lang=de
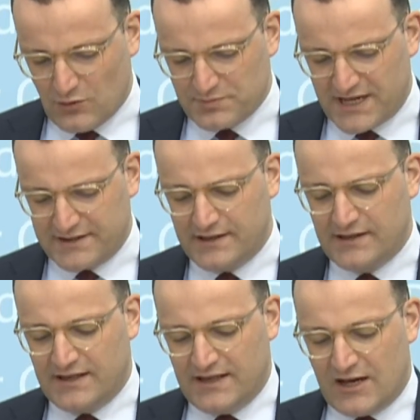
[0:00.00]
um dann
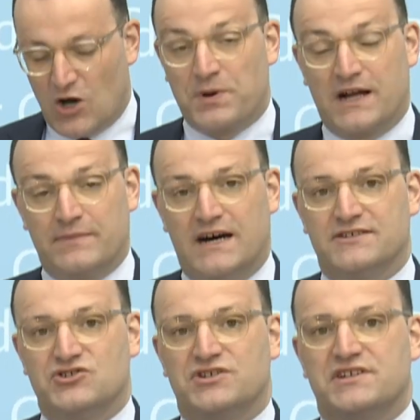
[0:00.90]
auch
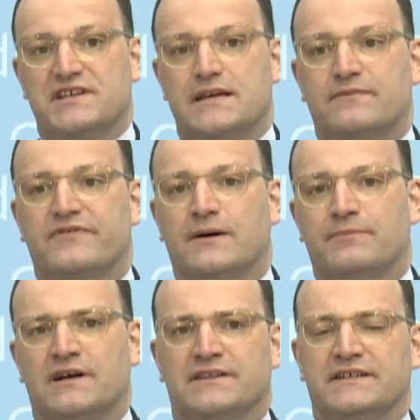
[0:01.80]
pragmatisch in dieser
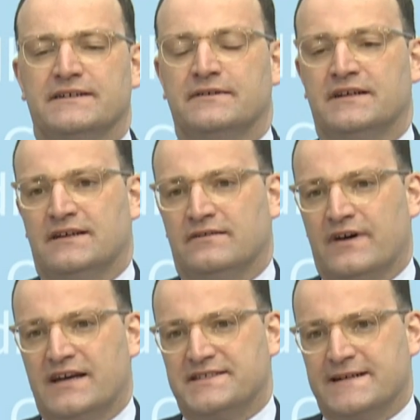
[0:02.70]
Impfkampagne
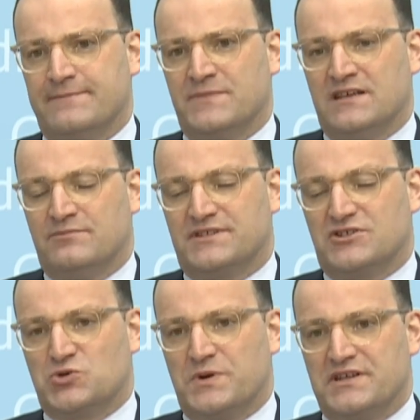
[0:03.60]
weiter mit
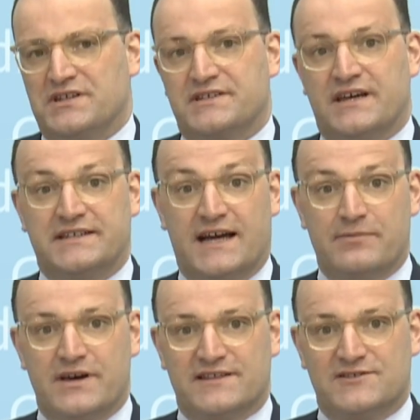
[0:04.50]
Geschwindigkeit
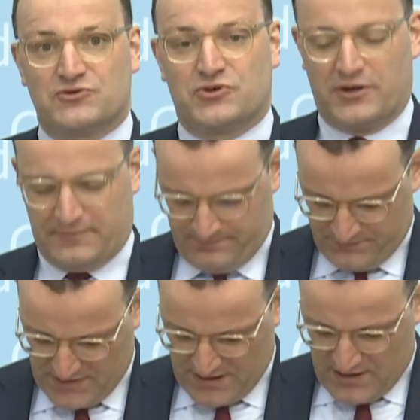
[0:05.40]
arbeiten zu können.
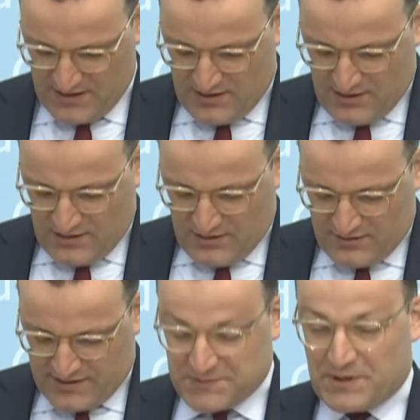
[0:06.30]

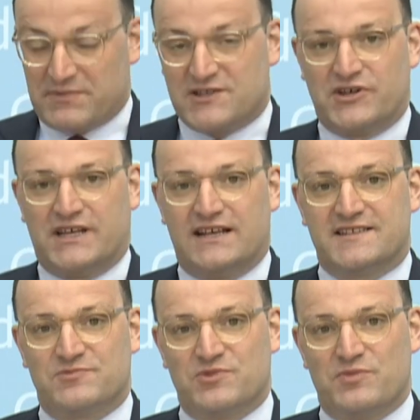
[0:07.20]
Das bringt mich zu einer
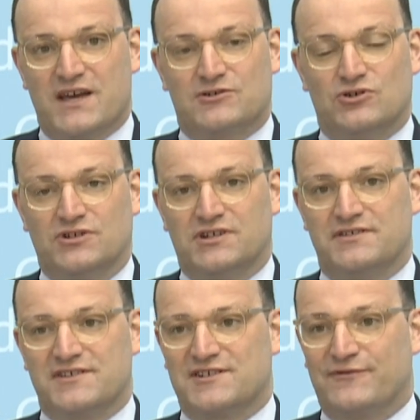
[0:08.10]
letzten Bemerkung.
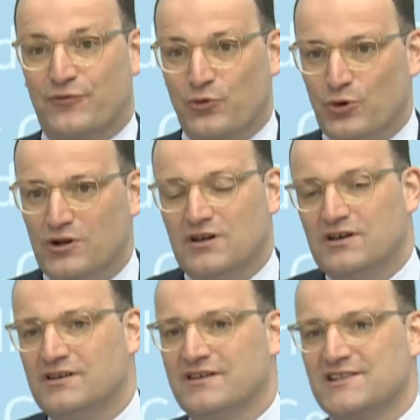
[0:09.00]
Das Gefühl
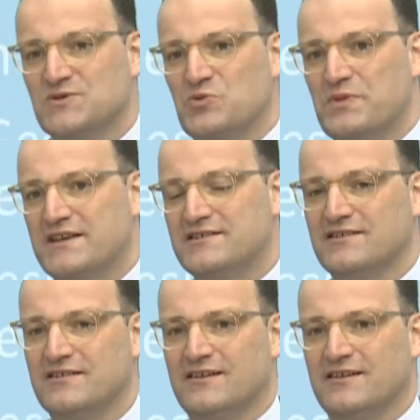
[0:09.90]
ist im Moment